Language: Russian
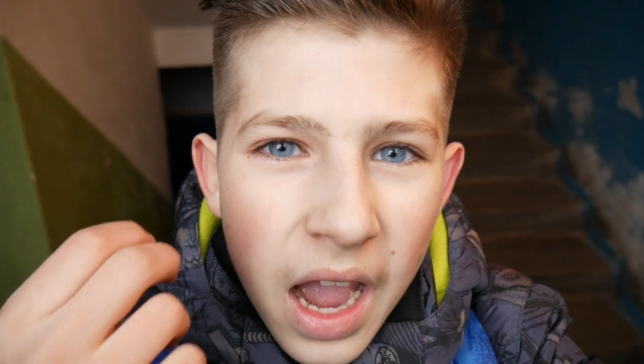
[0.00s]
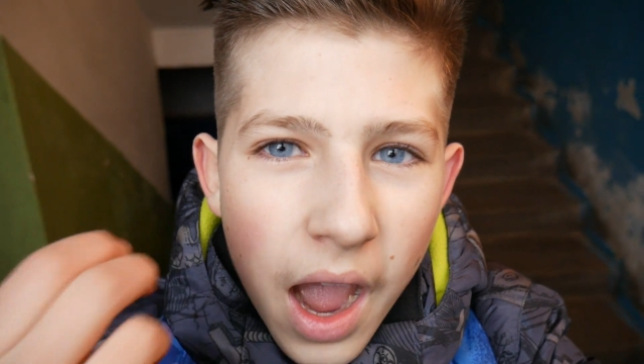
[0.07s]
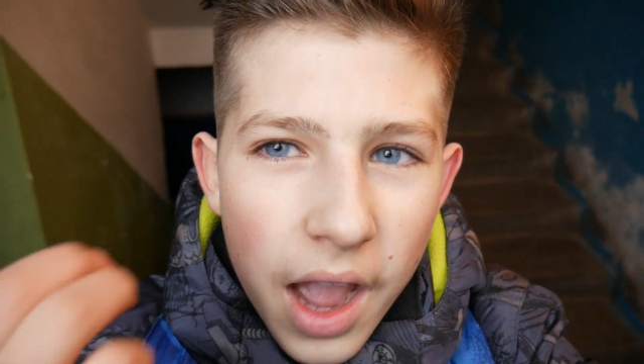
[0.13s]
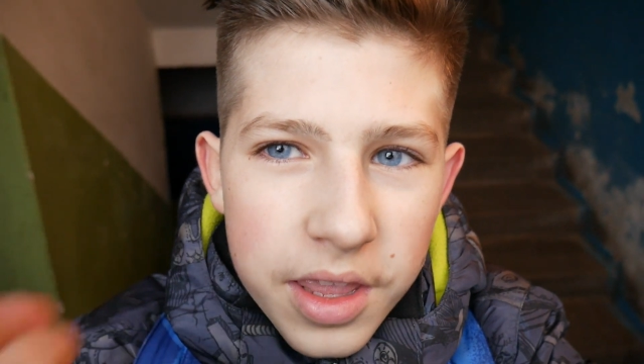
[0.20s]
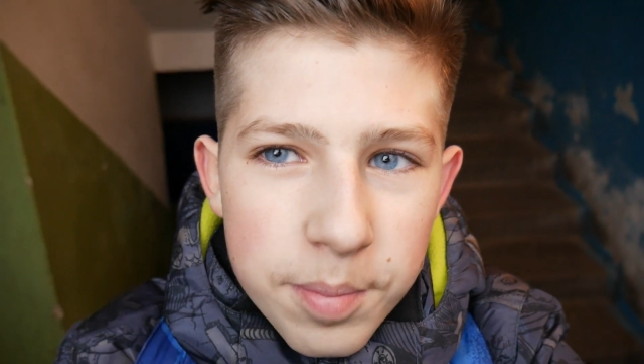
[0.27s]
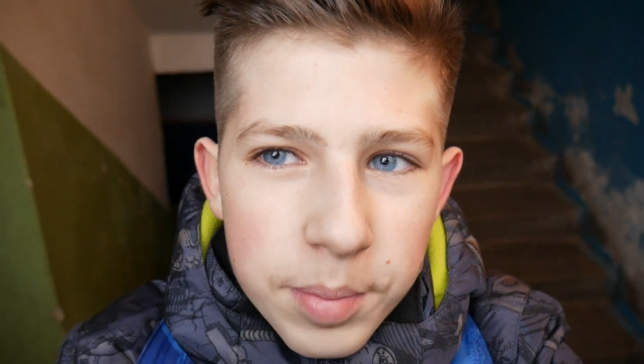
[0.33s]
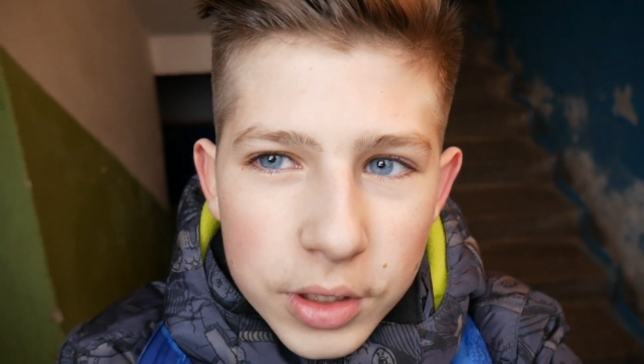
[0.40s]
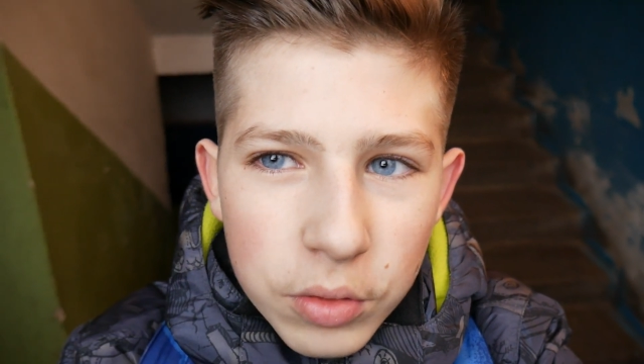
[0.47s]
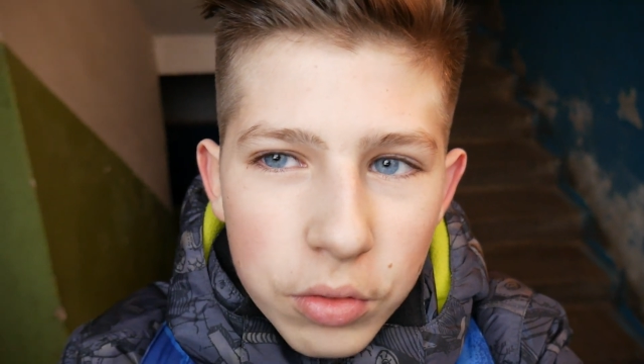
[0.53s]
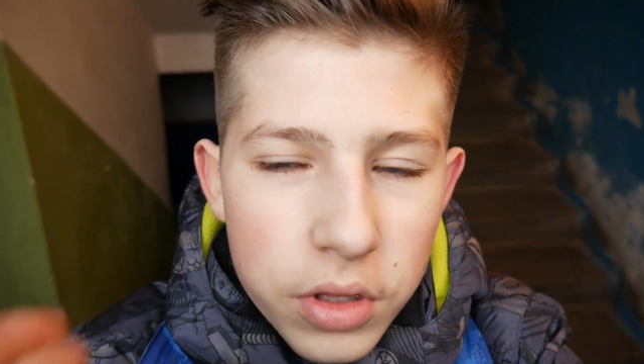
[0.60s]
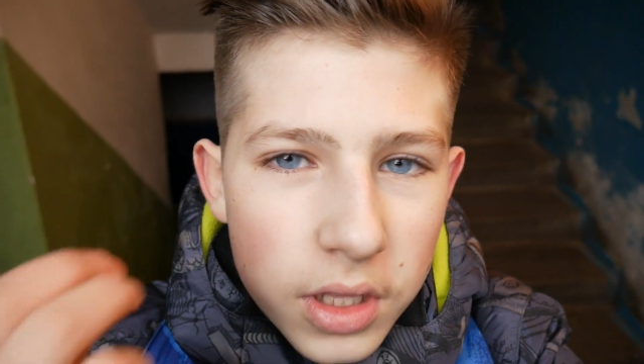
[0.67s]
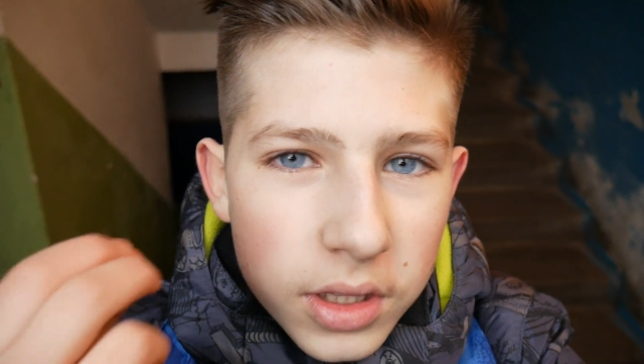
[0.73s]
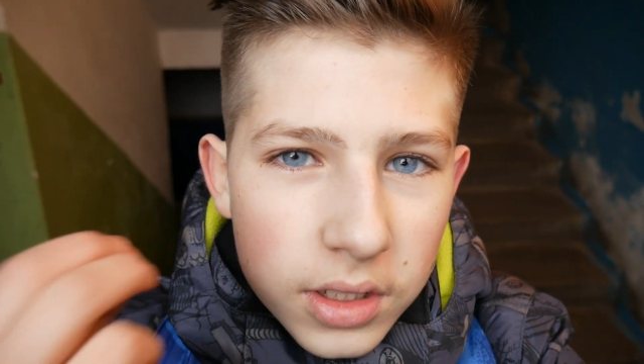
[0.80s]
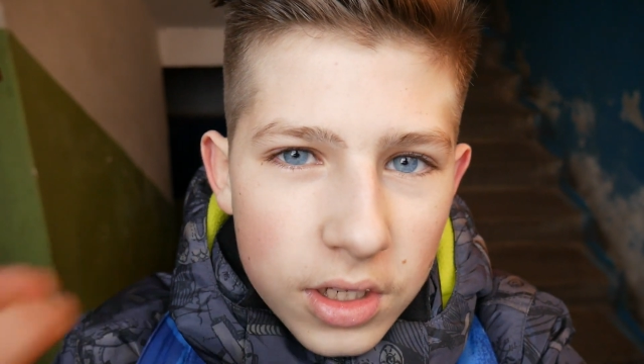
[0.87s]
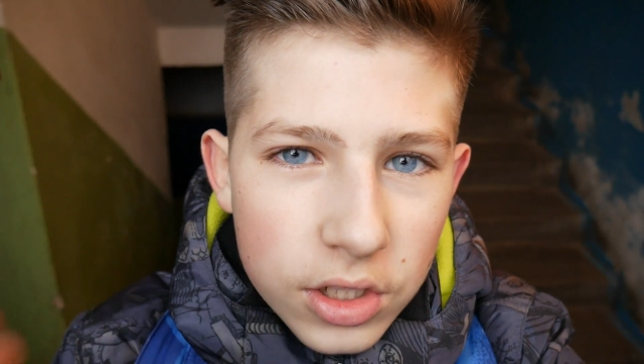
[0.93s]
они
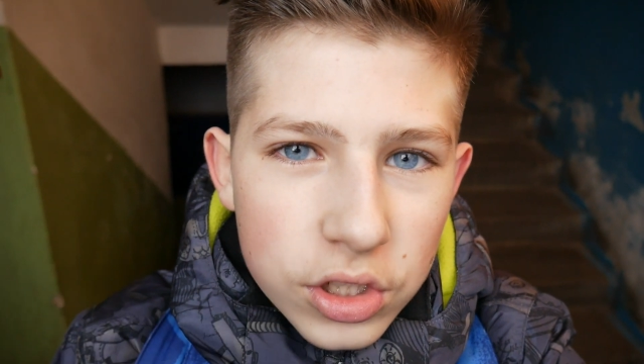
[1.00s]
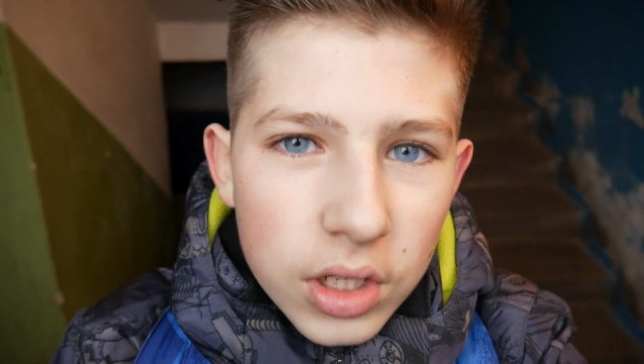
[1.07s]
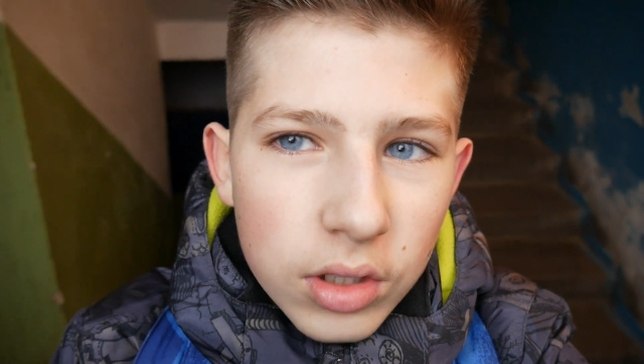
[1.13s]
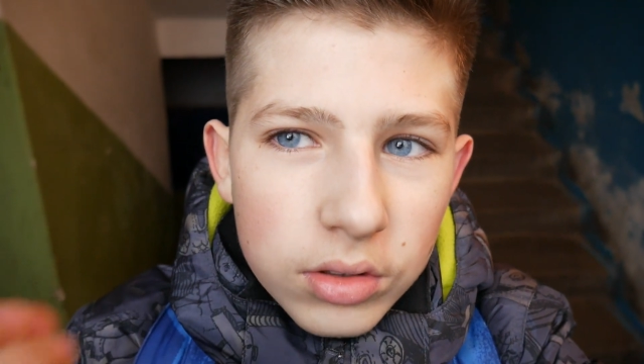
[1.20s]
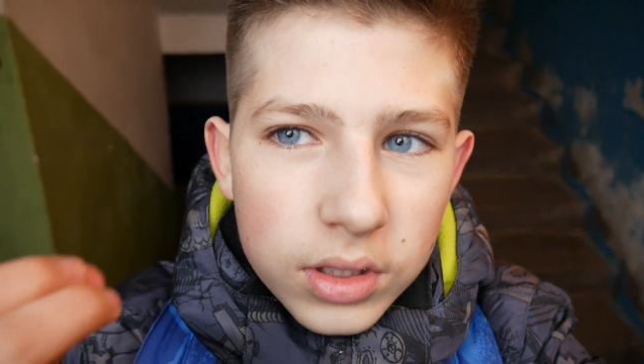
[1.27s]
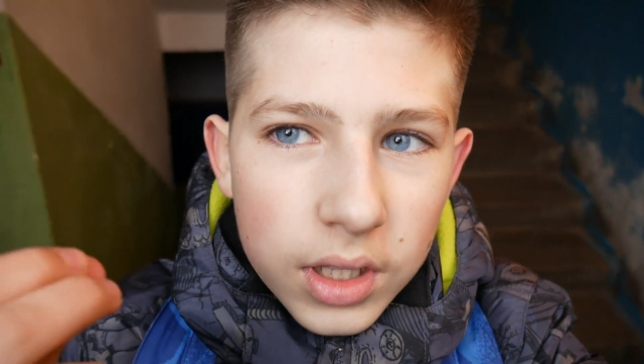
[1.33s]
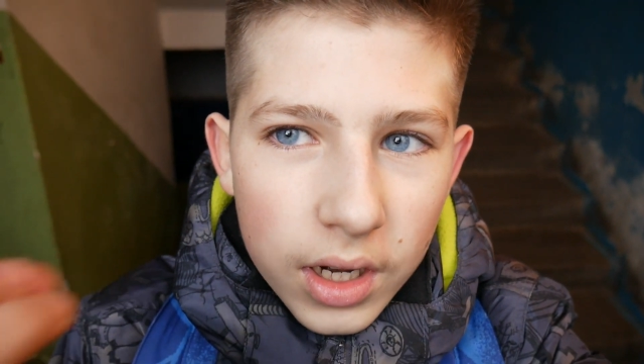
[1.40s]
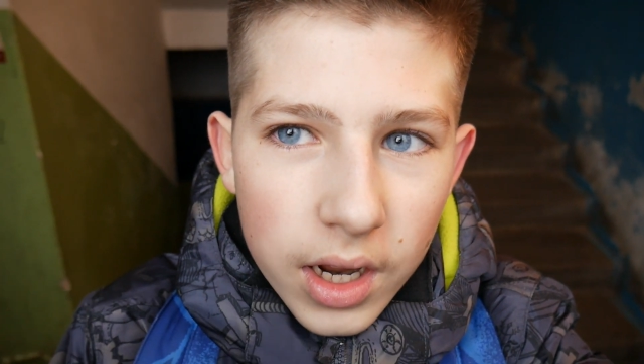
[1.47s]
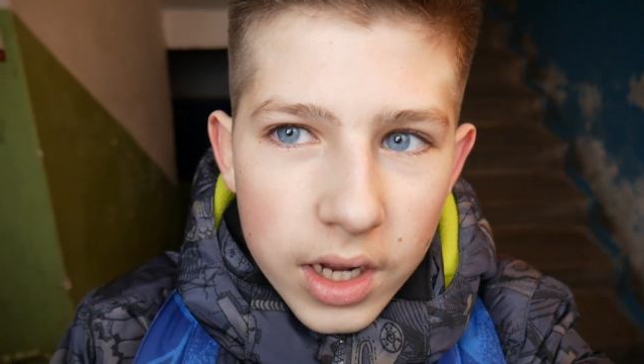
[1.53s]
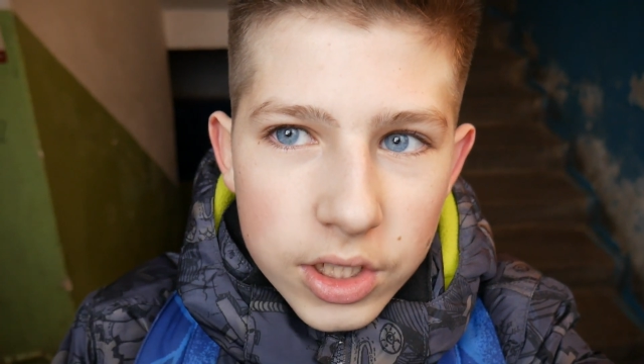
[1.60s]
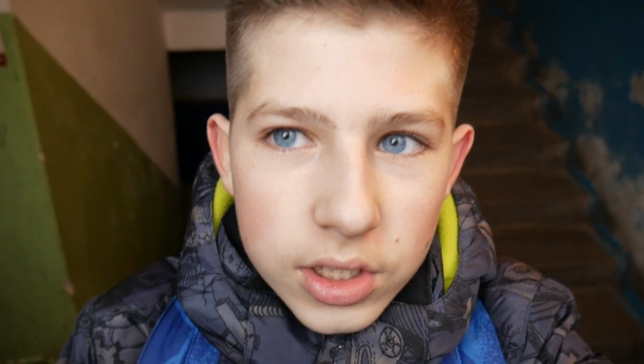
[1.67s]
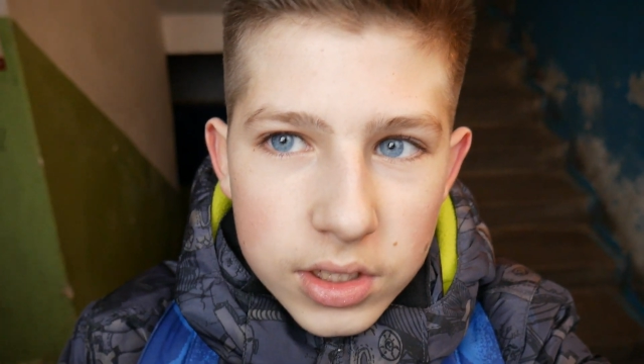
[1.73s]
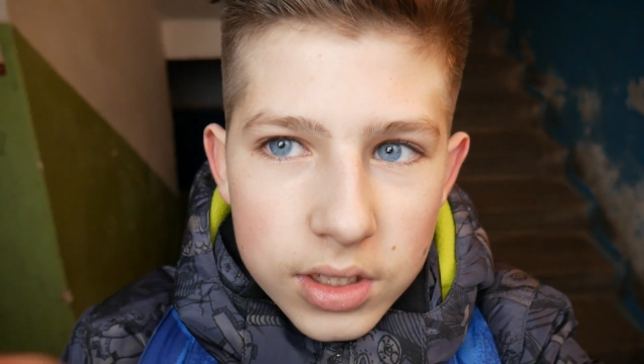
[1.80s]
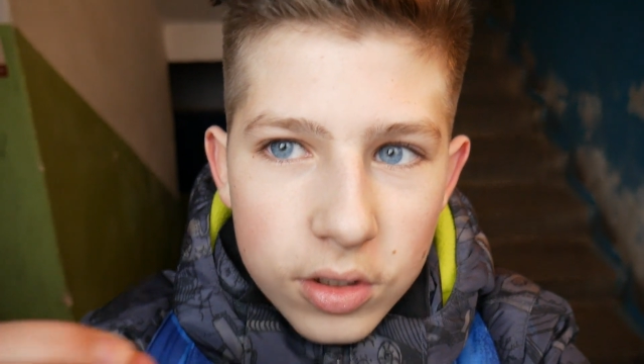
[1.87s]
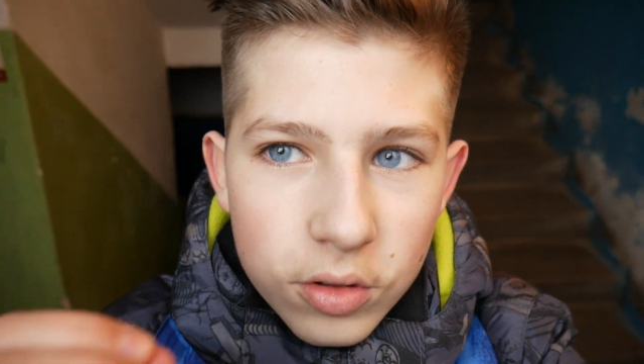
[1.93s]
подходят и начинают
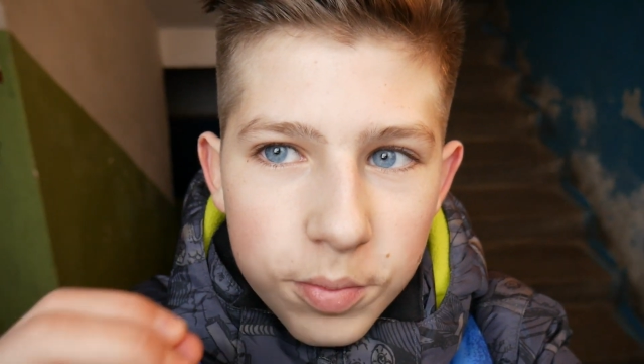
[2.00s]
таращиться.